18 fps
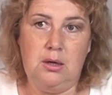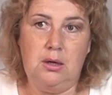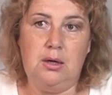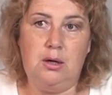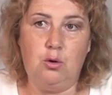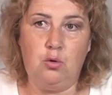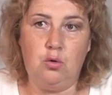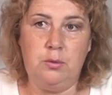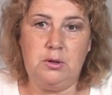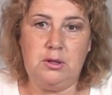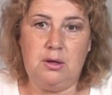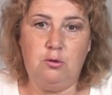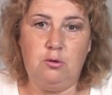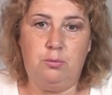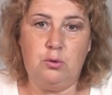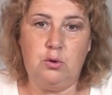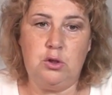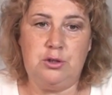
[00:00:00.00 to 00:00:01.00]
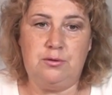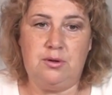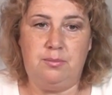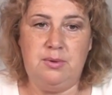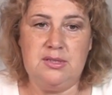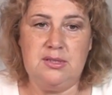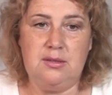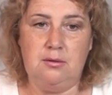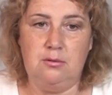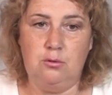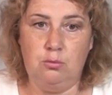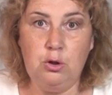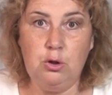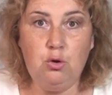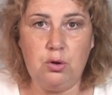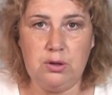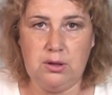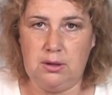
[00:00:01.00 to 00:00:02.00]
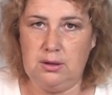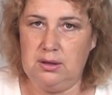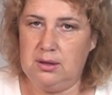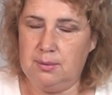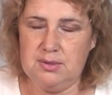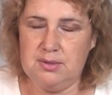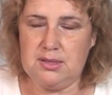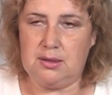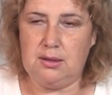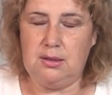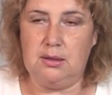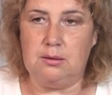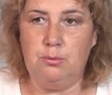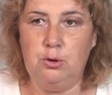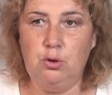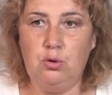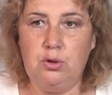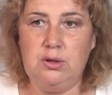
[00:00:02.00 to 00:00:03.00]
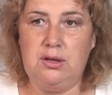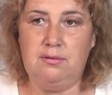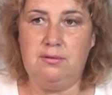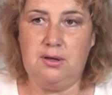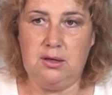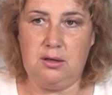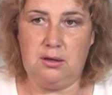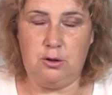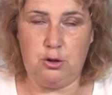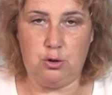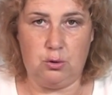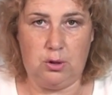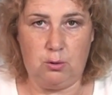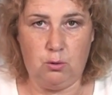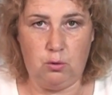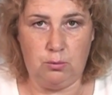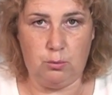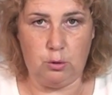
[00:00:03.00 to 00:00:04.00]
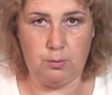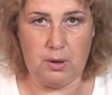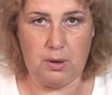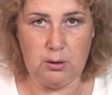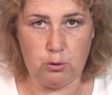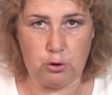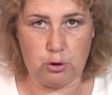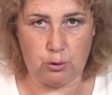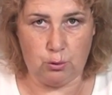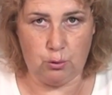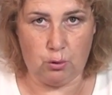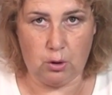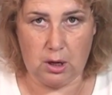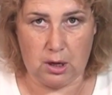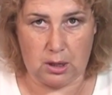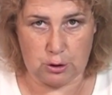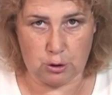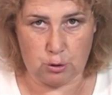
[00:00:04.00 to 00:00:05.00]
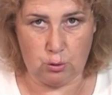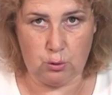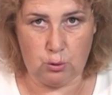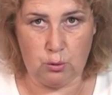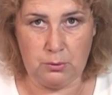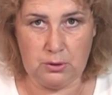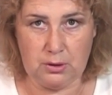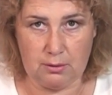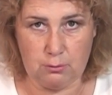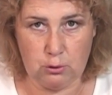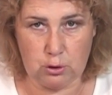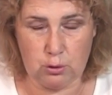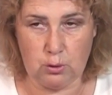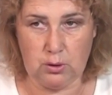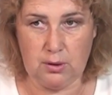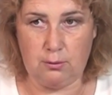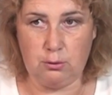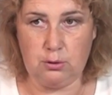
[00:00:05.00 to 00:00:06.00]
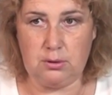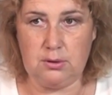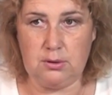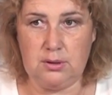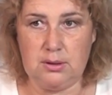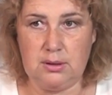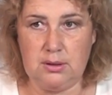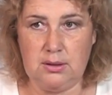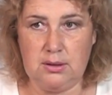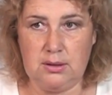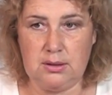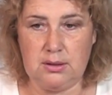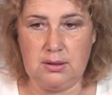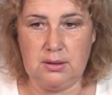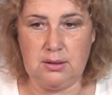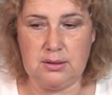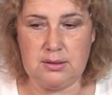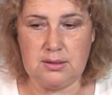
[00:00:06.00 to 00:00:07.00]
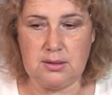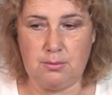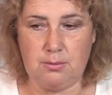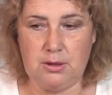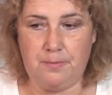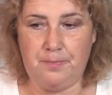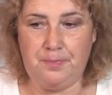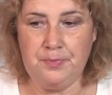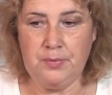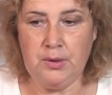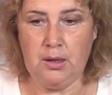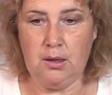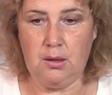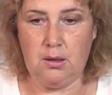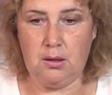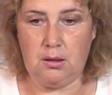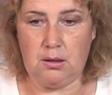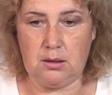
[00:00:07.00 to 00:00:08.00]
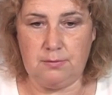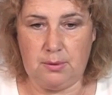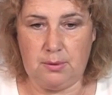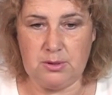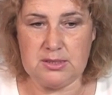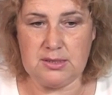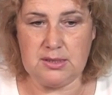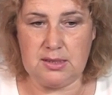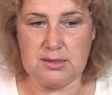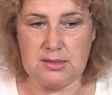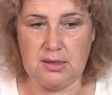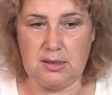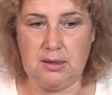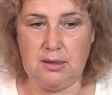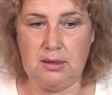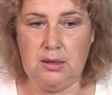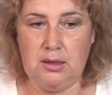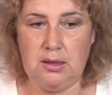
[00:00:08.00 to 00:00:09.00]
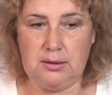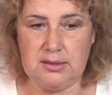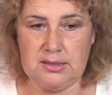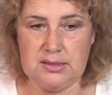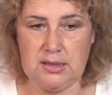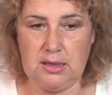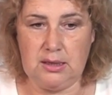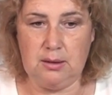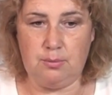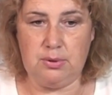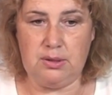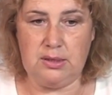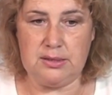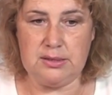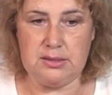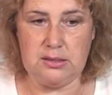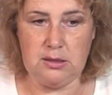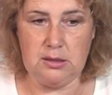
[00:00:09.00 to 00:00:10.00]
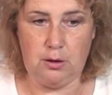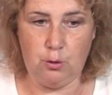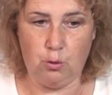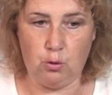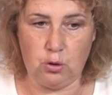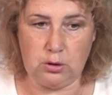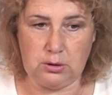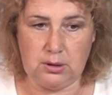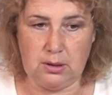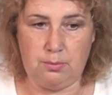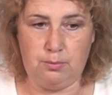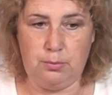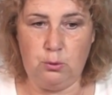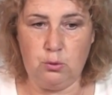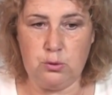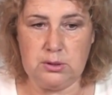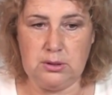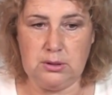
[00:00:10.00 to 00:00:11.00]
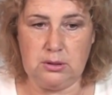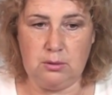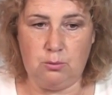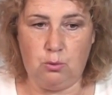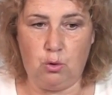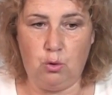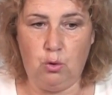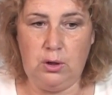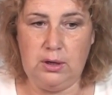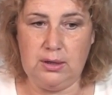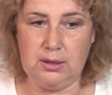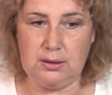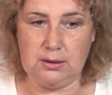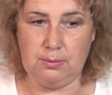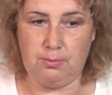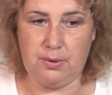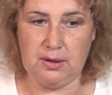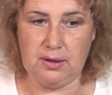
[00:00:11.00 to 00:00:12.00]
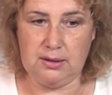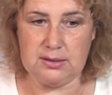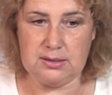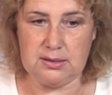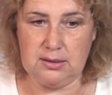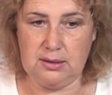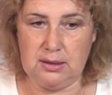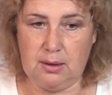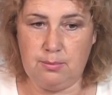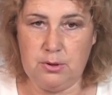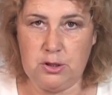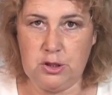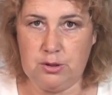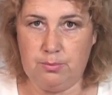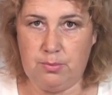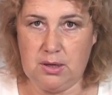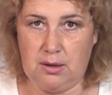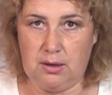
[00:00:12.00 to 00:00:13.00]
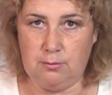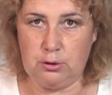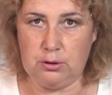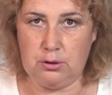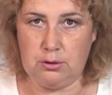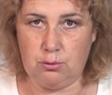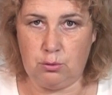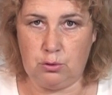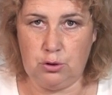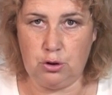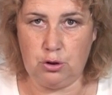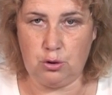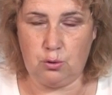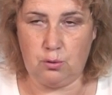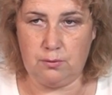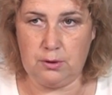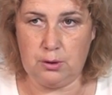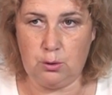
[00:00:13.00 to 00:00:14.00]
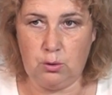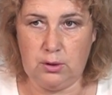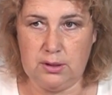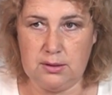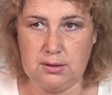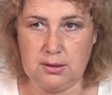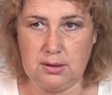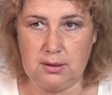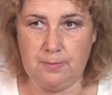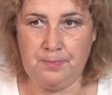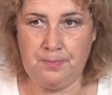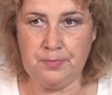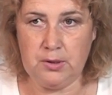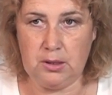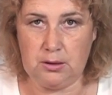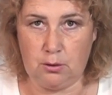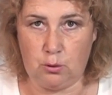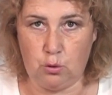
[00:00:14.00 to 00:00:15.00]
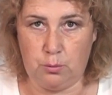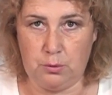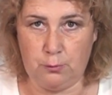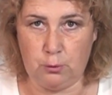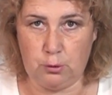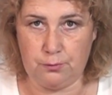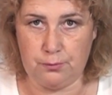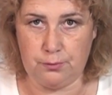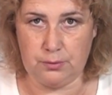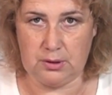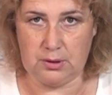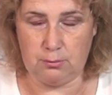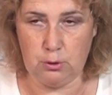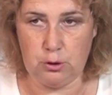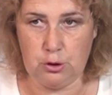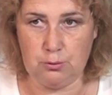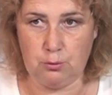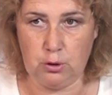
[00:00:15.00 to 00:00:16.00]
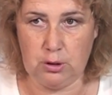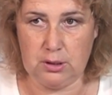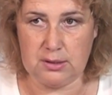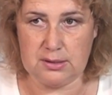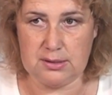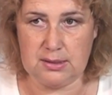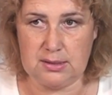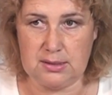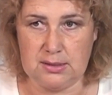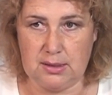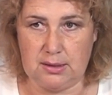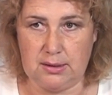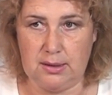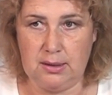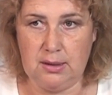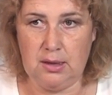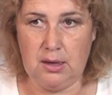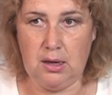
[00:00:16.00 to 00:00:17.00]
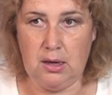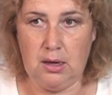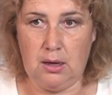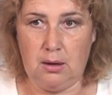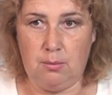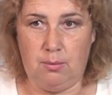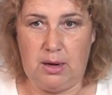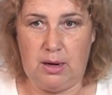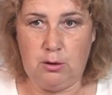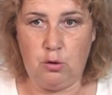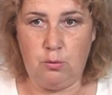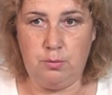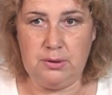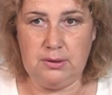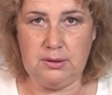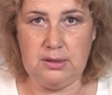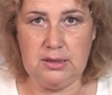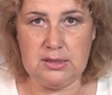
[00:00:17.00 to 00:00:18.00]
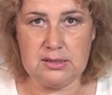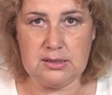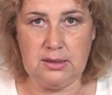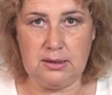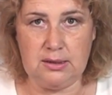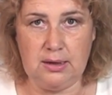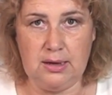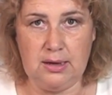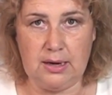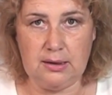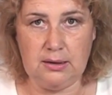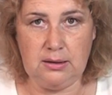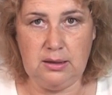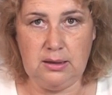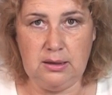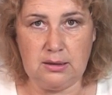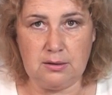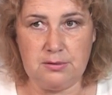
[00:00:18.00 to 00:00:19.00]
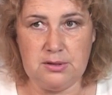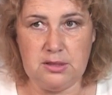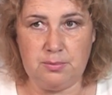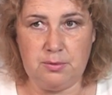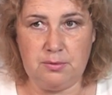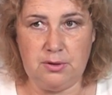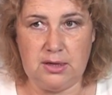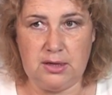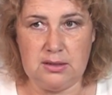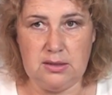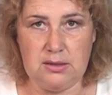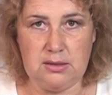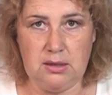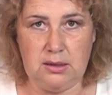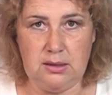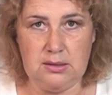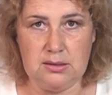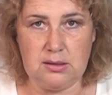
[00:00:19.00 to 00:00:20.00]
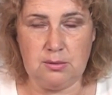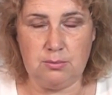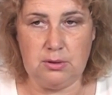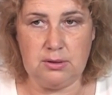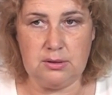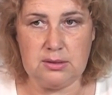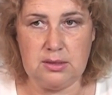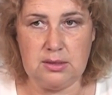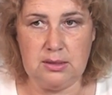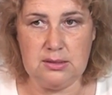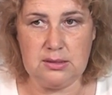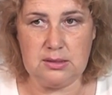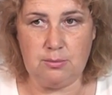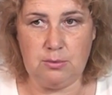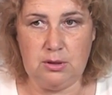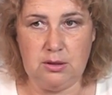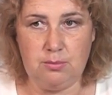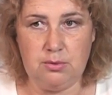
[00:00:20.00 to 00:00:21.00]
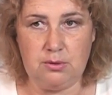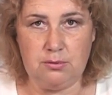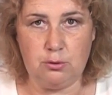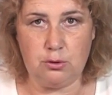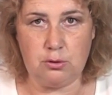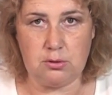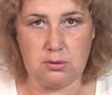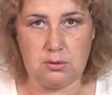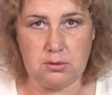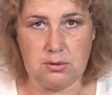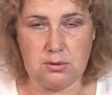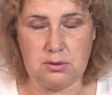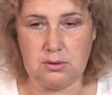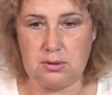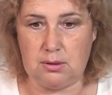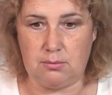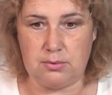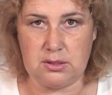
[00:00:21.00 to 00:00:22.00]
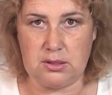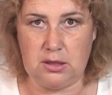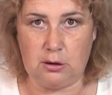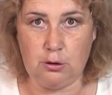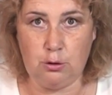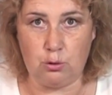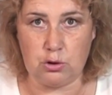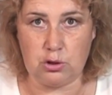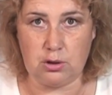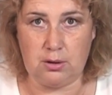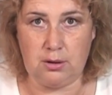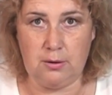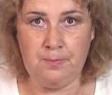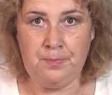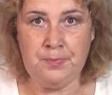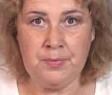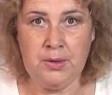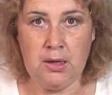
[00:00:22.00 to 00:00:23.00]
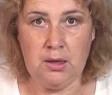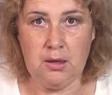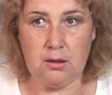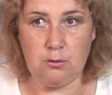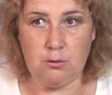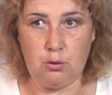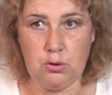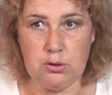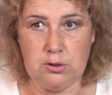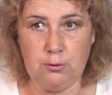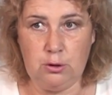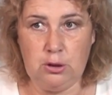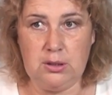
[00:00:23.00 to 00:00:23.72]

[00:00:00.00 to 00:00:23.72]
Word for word: Кроме того прочего, обяз... ну, многие, не обязательно, нет, многие варили еще какую-нибудь молочную кашу, кроме того, что я вот, э, э, э это самое вам рассказала, на столе была селедка, плюс к этому рулеты порезанные. Обычно брали вот эти вот дешевые рулетики. Это кроме вот того, чего я рассказала. Могло быть несколько гарниров, типа вы хотите рисом, с рисом, либо вот с, там, с картошкой. Ну, то есть вот